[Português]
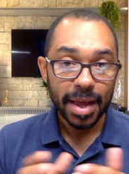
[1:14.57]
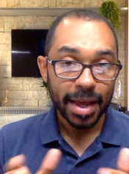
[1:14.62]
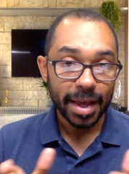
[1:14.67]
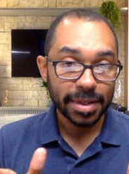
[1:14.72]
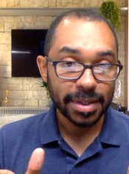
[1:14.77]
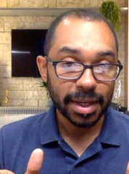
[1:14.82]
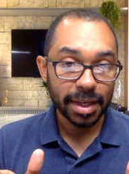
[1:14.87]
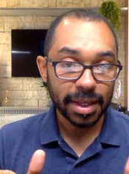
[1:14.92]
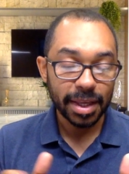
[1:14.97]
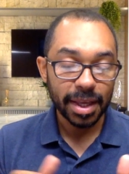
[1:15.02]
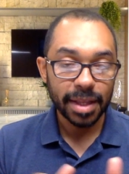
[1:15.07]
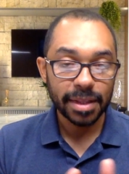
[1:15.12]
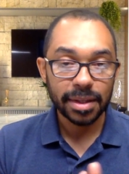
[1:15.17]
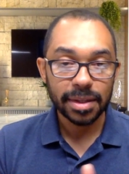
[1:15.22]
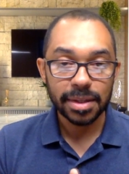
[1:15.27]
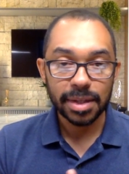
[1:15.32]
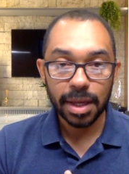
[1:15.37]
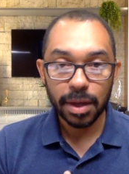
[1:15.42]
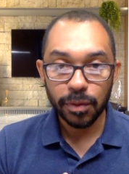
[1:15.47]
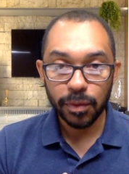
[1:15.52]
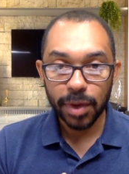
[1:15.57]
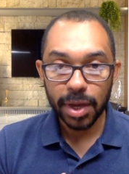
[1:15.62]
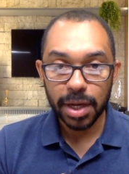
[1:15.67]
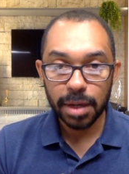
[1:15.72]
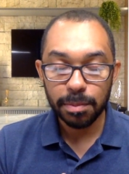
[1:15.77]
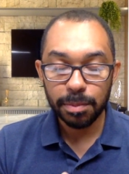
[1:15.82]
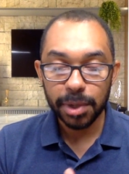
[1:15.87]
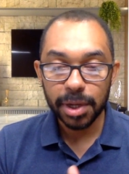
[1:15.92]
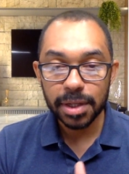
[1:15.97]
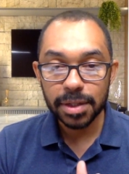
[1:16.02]
essa queda se refere
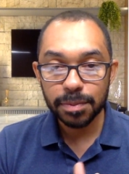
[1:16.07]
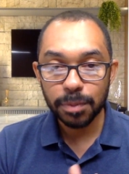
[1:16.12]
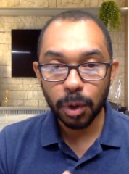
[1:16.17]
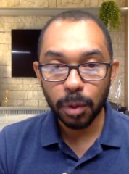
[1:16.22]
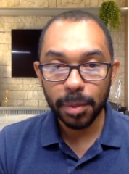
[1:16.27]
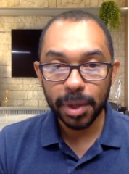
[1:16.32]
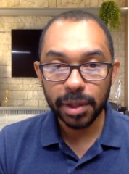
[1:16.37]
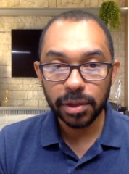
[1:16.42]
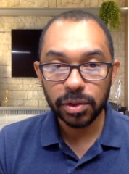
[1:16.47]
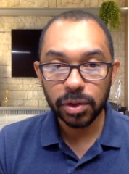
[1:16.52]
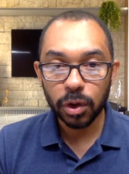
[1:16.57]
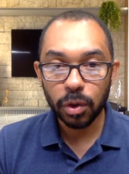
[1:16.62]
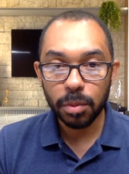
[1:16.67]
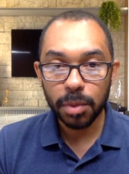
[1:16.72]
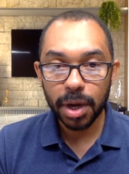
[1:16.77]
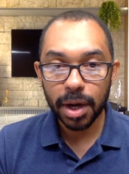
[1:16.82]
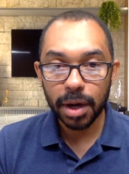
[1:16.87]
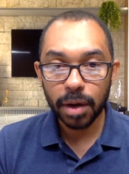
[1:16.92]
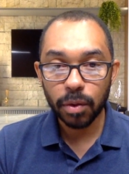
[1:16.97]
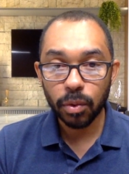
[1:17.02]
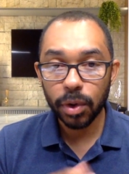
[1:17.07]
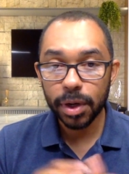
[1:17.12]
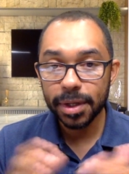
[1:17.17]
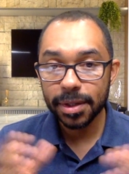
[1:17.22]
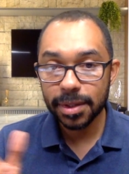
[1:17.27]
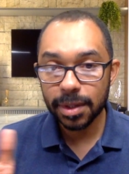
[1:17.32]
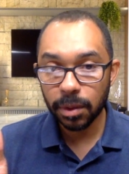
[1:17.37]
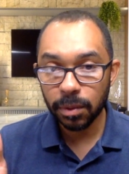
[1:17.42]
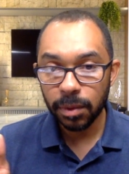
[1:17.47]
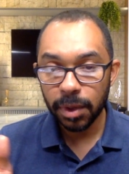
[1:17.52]
principalmente a uma
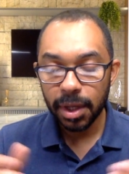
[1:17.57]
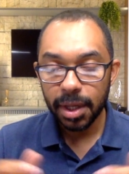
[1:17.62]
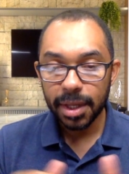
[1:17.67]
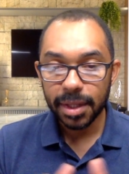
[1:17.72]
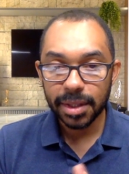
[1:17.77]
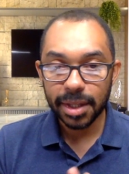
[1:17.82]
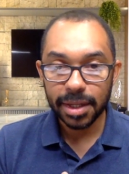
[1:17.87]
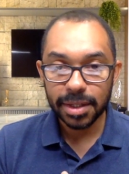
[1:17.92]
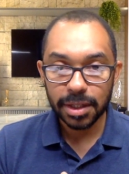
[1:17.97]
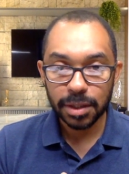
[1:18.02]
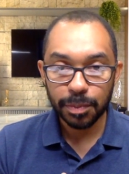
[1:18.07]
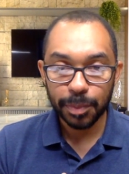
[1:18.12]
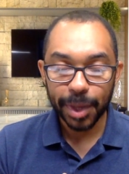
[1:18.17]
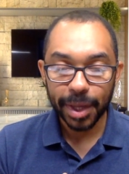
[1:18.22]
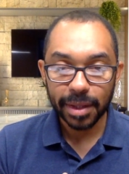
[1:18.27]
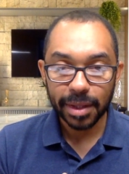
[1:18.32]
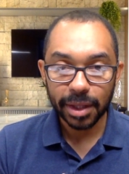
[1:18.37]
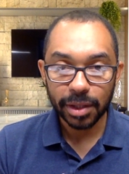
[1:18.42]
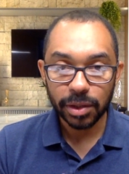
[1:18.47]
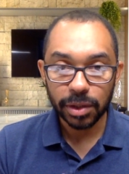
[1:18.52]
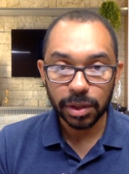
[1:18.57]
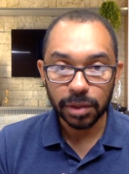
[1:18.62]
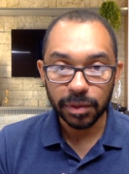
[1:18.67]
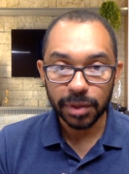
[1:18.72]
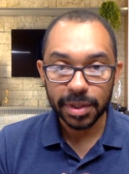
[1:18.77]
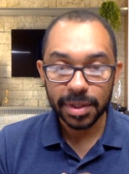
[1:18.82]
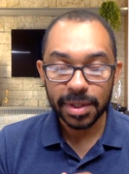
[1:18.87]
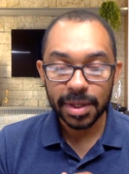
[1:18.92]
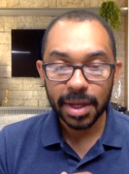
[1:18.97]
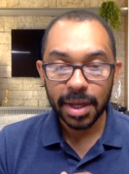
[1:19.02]
correção das
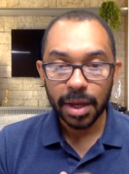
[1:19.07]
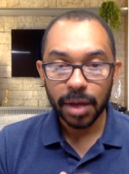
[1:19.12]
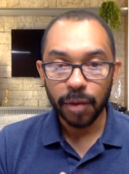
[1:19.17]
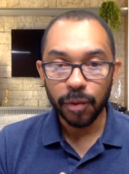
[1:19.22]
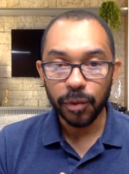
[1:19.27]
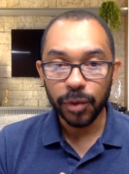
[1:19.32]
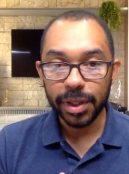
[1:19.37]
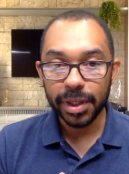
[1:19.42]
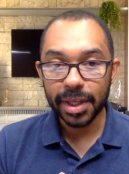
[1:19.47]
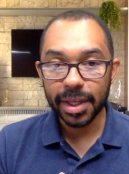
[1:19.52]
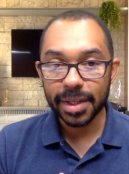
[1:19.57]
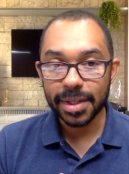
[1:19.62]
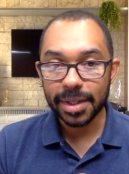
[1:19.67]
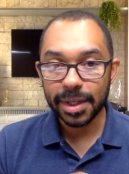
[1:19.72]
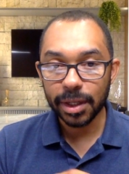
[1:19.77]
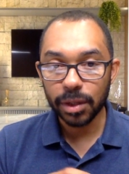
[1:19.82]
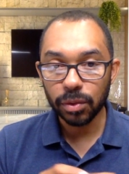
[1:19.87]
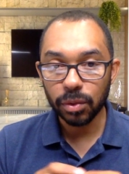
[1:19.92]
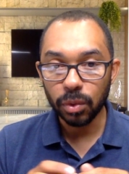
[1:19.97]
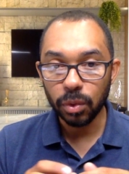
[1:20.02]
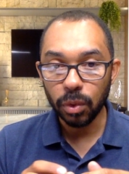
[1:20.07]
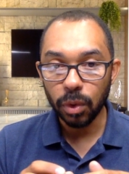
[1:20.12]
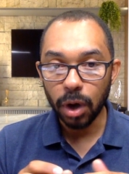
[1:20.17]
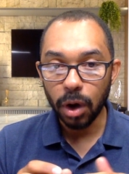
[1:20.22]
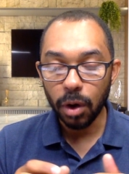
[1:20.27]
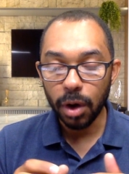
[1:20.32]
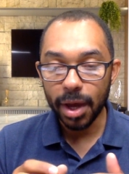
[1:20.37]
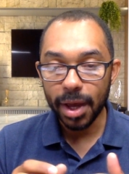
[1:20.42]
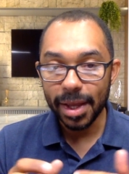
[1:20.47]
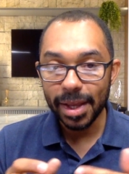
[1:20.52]
expectativas. Vinha sendo
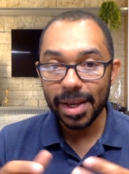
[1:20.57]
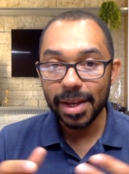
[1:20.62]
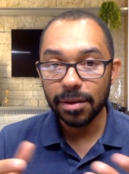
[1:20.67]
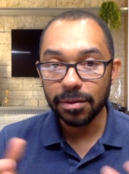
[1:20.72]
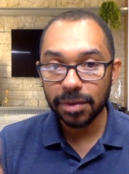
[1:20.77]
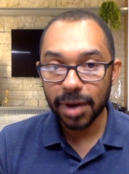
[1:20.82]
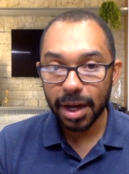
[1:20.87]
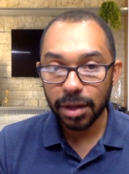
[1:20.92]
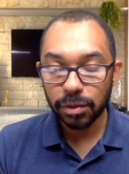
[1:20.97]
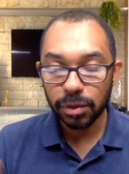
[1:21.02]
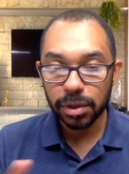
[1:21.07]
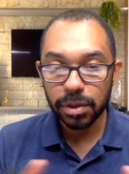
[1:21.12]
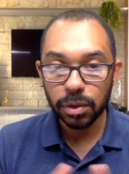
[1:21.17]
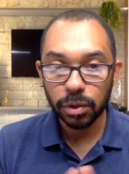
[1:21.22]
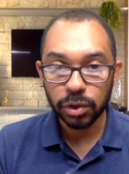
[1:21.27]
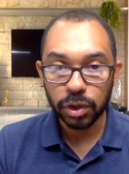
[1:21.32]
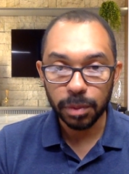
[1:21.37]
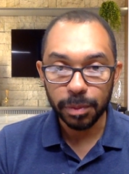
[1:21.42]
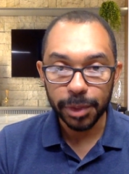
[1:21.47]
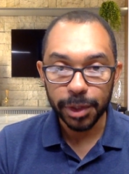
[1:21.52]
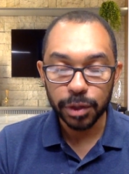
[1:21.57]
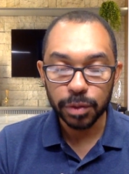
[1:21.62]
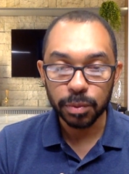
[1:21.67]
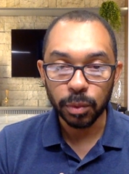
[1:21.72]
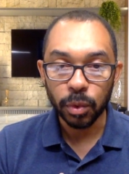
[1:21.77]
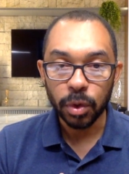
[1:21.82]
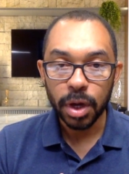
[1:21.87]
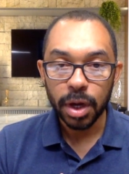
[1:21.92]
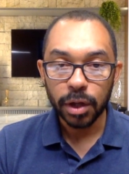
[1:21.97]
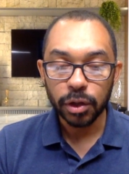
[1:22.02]
é, elevado esse
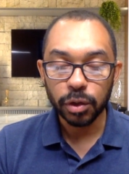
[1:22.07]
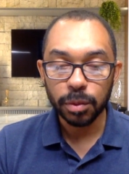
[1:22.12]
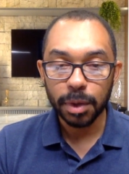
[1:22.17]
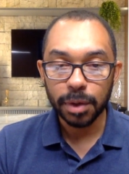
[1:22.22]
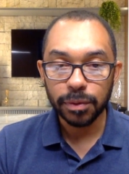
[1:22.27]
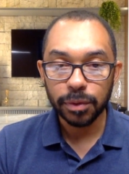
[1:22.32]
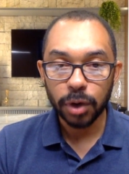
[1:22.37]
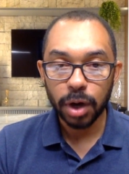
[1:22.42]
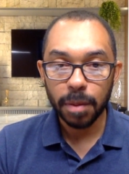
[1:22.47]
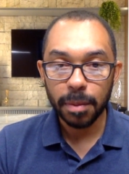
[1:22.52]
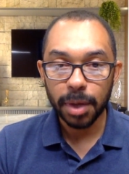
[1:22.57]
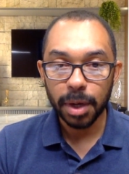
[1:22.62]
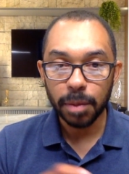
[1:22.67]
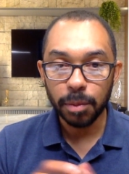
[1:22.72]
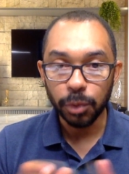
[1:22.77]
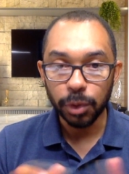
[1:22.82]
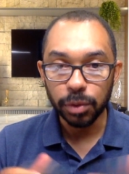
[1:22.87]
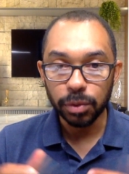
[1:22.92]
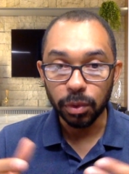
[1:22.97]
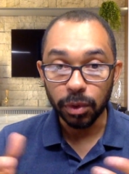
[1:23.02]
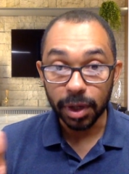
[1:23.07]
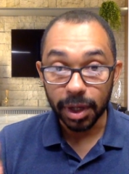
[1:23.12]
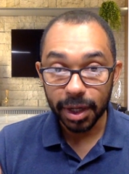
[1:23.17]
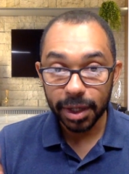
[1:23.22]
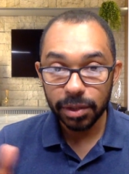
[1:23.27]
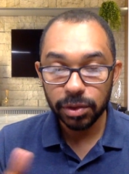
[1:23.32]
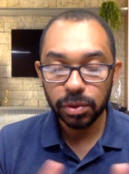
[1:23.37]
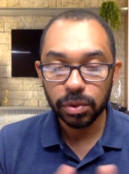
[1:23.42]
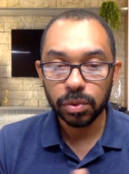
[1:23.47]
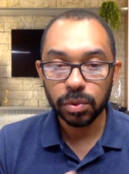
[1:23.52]
otimismo de uma forma muito
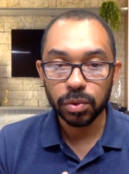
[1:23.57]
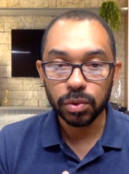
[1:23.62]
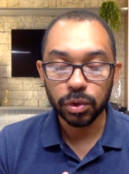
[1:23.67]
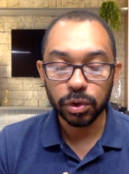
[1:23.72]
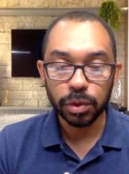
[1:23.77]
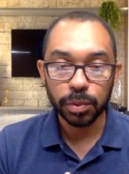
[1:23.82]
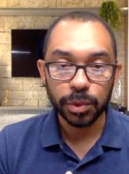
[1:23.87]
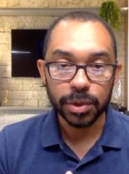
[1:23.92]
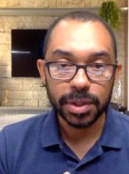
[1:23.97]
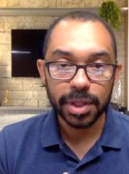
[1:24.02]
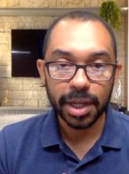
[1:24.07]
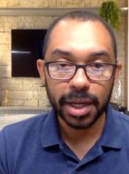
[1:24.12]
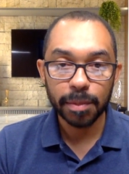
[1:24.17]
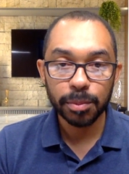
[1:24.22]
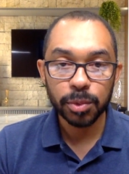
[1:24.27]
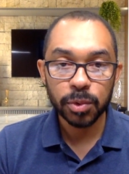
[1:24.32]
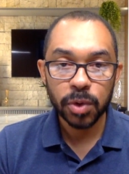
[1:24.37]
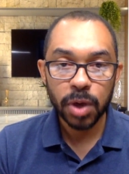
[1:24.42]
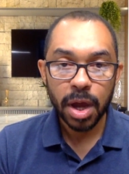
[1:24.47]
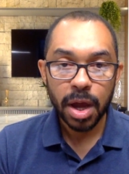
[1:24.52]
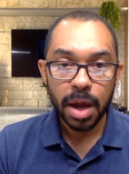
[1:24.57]
grande nos últimos tempos,